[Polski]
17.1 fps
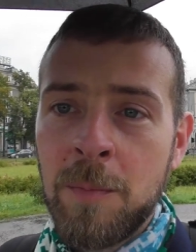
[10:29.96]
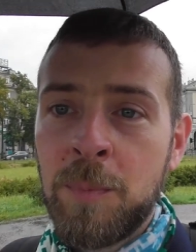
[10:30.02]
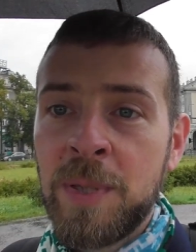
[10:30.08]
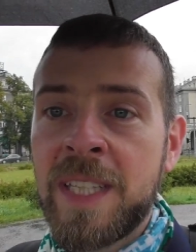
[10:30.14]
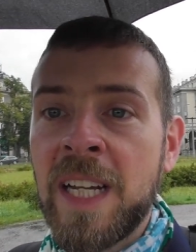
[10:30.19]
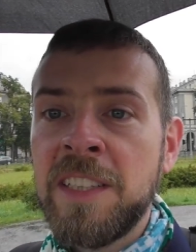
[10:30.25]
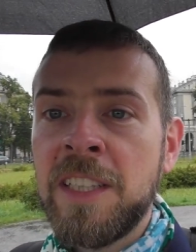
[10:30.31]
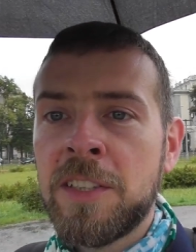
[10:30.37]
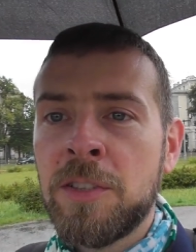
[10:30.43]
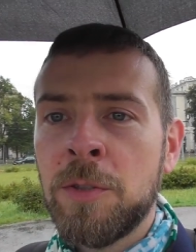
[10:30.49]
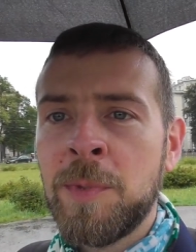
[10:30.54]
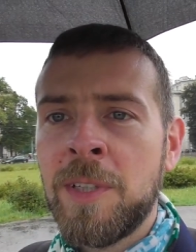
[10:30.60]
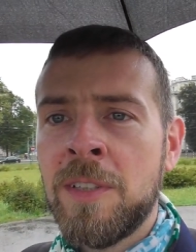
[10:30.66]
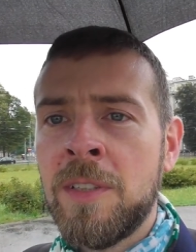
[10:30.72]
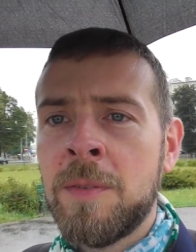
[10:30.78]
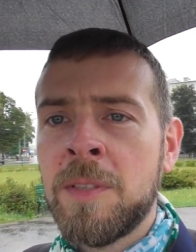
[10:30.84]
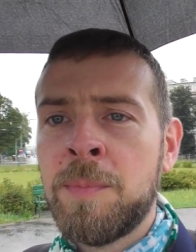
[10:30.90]
Pytanie, to,
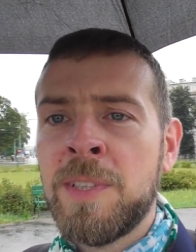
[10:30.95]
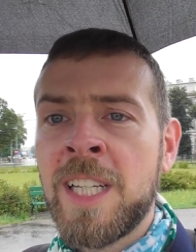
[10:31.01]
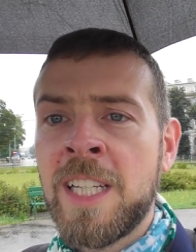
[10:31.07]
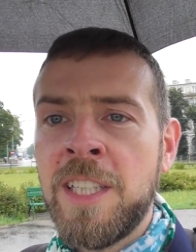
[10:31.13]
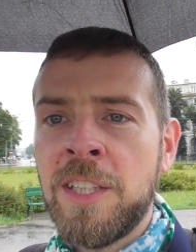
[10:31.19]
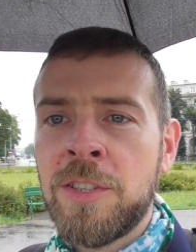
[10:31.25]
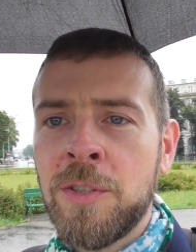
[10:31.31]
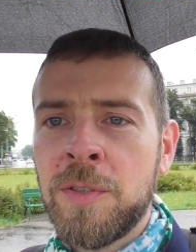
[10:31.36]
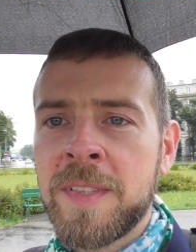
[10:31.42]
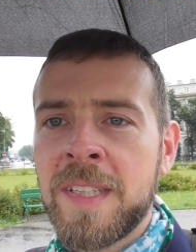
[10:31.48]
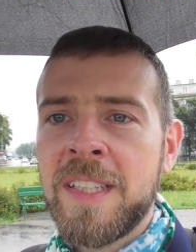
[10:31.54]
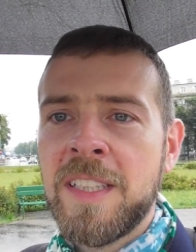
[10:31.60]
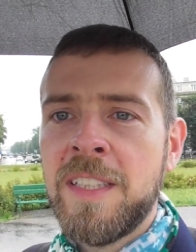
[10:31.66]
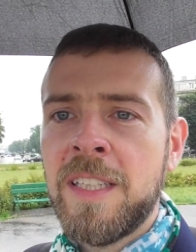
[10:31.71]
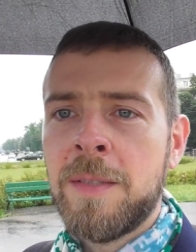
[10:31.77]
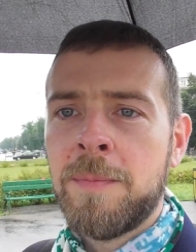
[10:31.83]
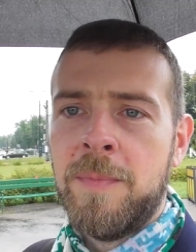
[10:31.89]
pytanie to
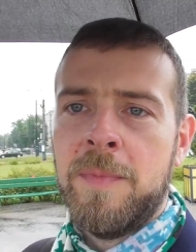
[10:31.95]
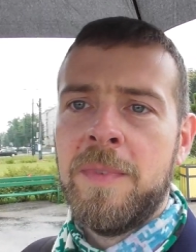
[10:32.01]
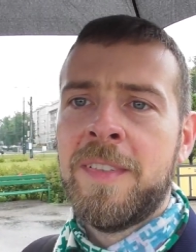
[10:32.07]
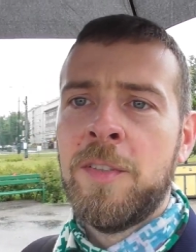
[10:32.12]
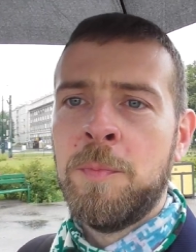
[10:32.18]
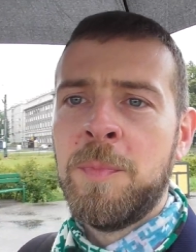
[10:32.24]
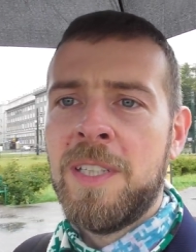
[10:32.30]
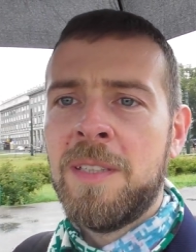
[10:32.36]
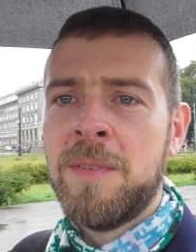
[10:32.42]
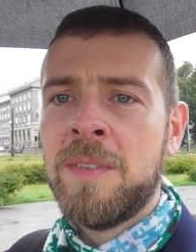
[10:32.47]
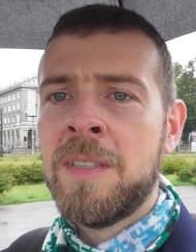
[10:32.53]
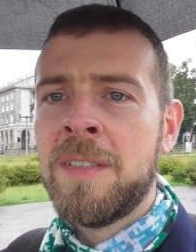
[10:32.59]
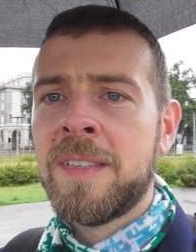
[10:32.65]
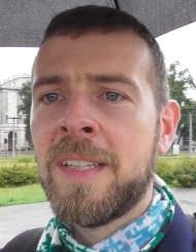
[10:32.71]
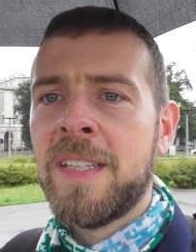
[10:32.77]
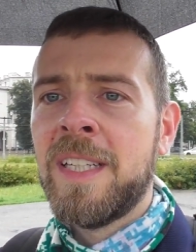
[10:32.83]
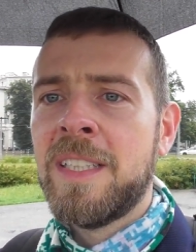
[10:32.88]
zadaję sobie,
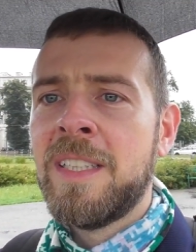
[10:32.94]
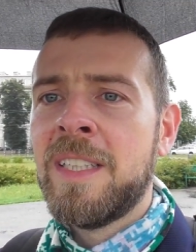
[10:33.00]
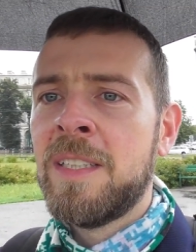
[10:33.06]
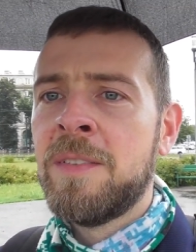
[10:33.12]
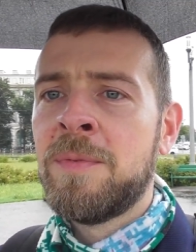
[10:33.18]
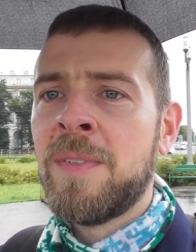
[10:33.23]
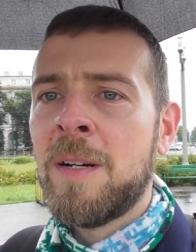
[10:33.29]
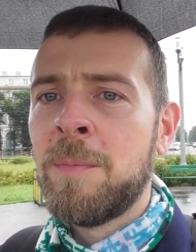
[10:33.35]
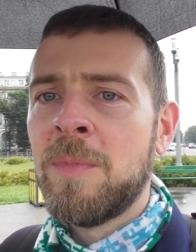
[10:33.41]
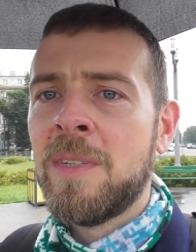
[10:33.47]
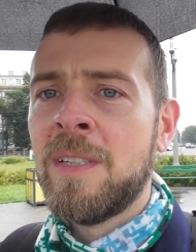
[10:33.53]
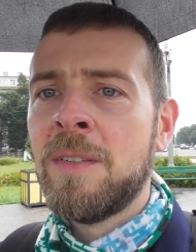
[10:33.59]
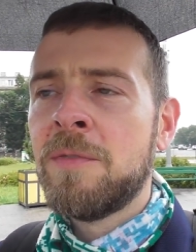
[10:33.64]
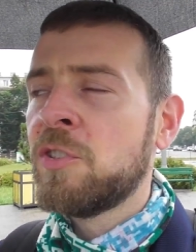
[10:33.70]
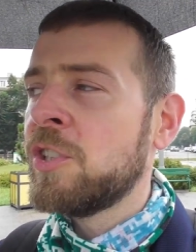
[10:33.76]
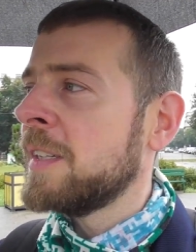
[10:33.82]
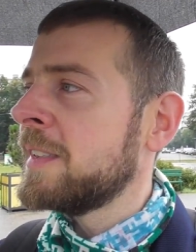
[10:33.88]
zadaję Wam
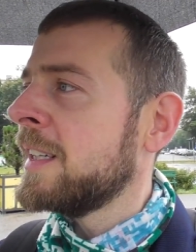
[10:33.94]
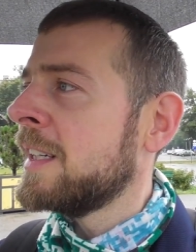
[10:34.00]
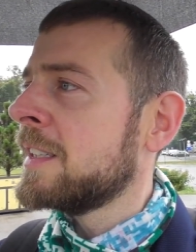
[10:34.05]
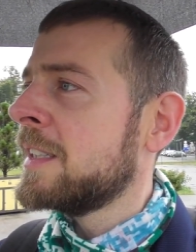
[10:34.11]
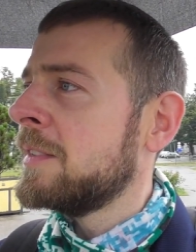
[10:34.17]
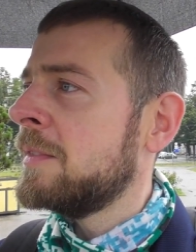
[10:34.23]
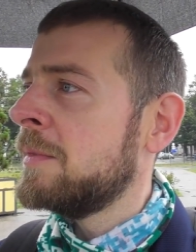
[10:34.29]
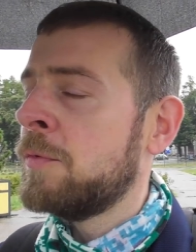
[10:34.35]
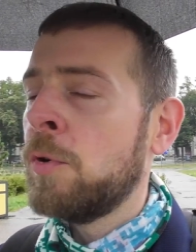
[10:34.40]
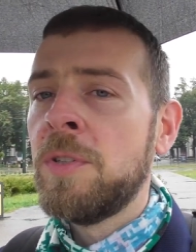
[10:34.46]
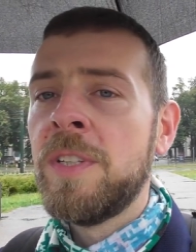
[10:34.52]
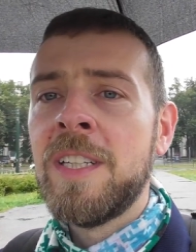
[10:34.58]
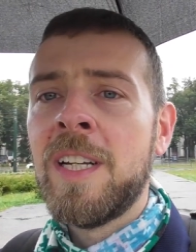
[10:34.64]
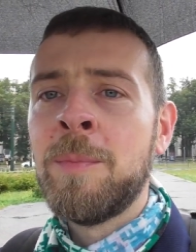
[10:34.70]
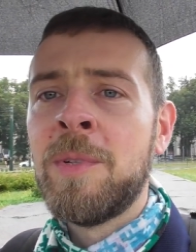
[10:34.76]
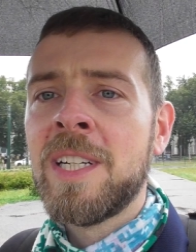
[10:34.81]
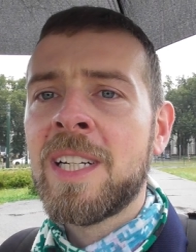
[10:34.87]
w czasach
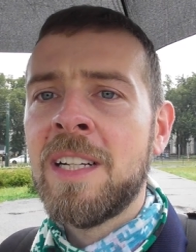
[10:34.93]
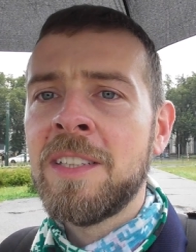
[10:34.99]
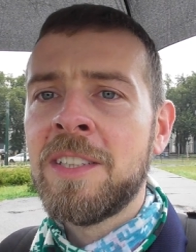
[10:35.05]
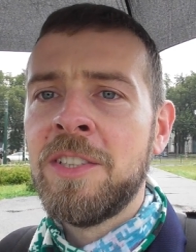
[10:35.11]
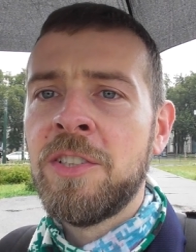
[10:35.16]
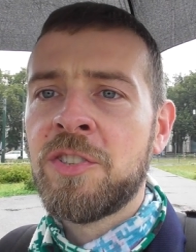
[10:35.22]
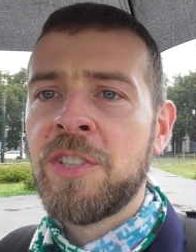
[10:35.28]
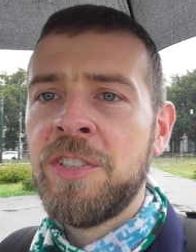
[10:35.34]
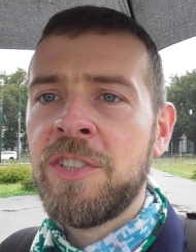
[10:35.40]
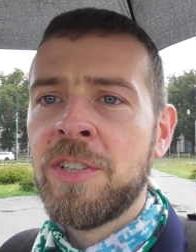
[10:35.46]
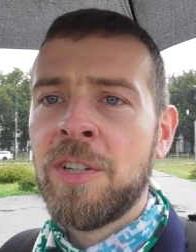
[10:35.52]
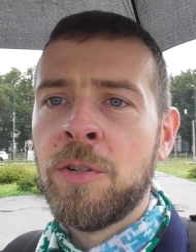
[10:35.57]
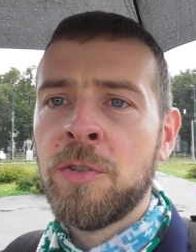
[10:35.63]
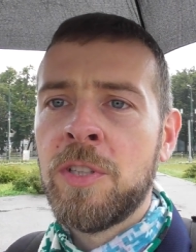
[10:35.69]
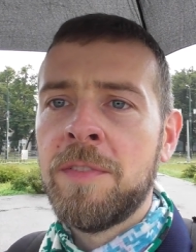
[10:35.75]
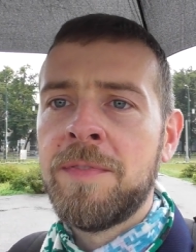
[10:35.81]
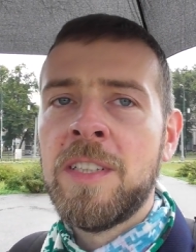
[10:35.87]
wolnej Amerykanki, jeżeli idzie
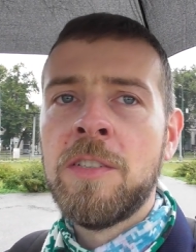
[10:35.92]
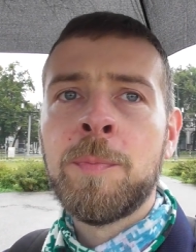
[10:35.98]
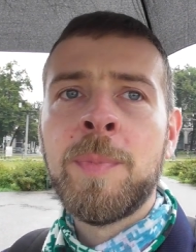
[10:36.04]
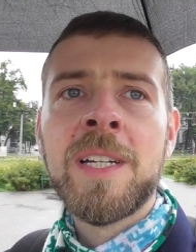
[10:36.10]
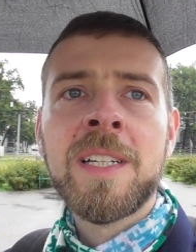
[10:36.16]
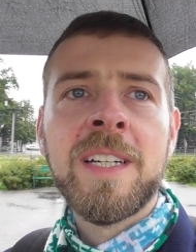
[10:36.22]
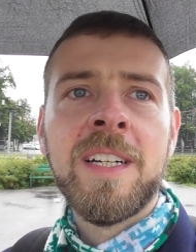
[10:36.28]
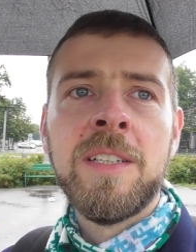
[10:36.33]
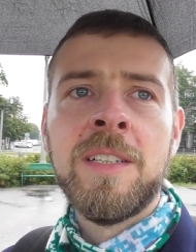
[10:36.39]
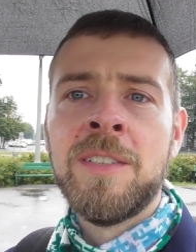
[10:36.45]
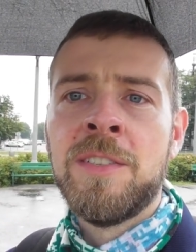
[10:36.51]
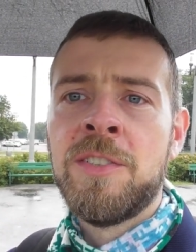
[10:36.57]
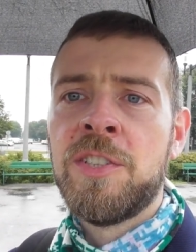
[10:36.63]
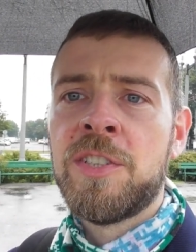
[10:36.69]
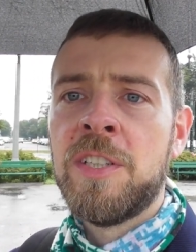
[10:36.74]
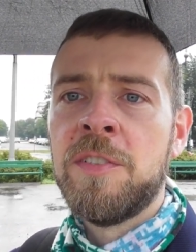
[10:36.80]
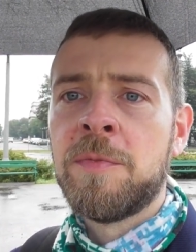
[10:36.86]
o deweloperkę
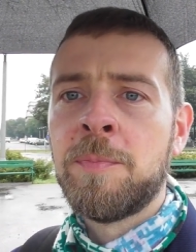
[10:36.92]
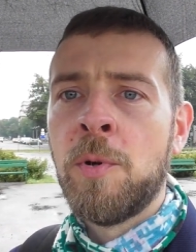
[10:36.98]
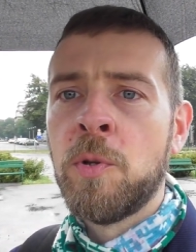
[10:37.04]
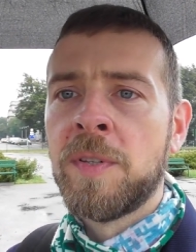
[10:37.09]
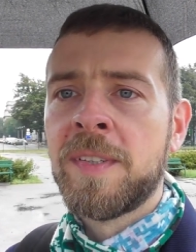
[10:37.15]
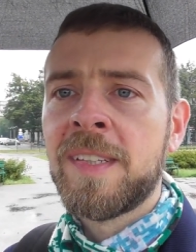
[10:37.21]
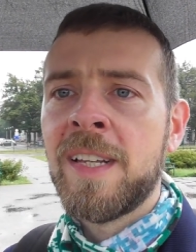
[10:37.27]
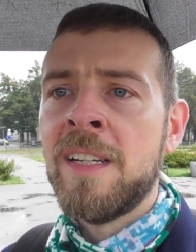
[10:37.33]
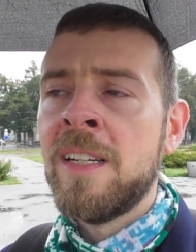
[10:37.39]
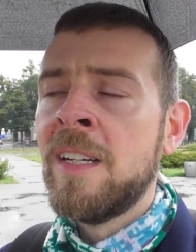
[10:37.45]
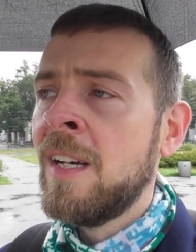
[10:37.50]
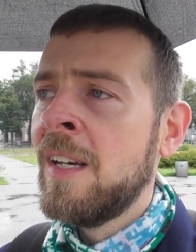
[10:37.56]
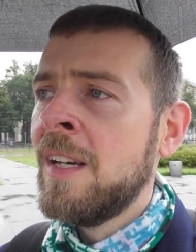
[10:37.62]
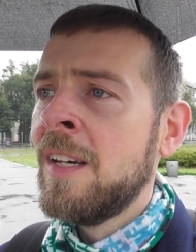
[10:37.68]
dzisiaj w Polsce,